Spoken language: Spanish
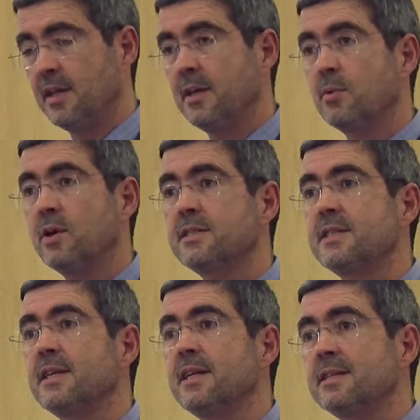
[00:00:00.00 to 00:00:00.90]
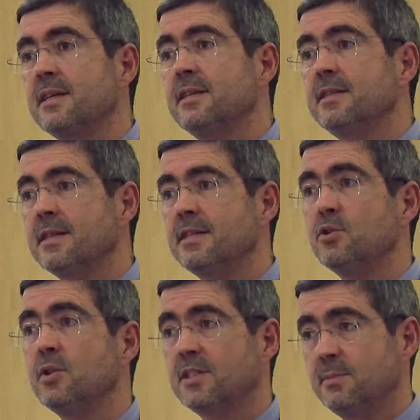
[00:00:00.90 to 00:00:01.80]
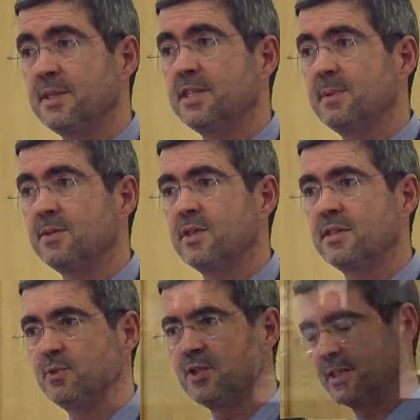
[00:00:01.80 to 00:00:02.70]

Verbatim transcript: y por este excelente éxito de las empresas españolas.